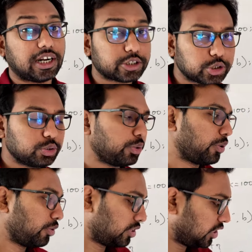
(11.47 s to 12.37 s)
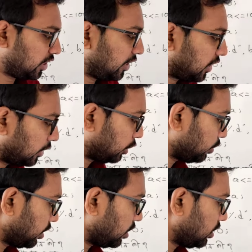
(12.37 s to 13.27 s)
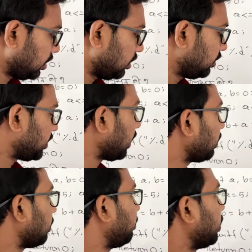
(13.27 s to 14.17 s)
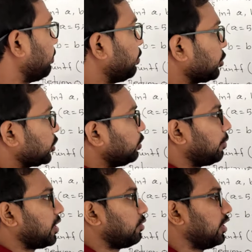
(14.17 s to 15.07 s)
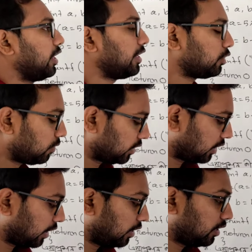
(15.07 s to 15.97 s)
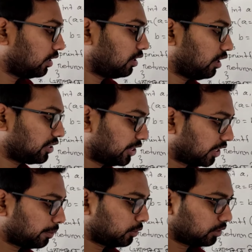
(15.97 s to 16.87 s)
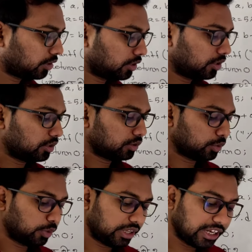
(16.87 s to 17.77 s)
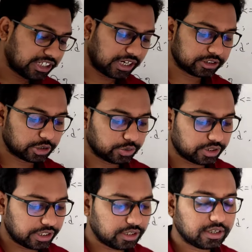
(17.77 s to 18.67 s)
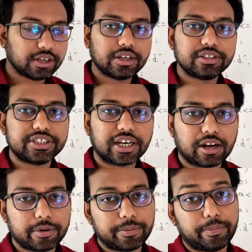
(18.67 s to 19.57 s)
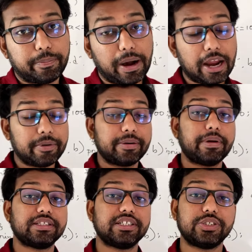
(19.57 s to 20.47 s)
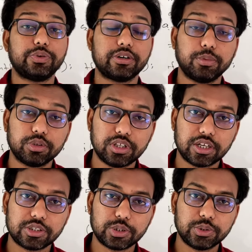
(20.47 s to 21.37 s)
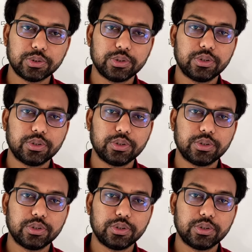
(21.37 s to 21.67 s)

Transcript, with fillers: সাজেশন তৈরি করেছি সেই সাজেশনের চার নাম্বার প্রশ্ন আমি এখানে এটি তোমাদেরকে শেখাবো তো এই সাজেশনটি যারা আমার প্রাইভেট ব্যাচের স্টুডেন্ট ভর্তি আছো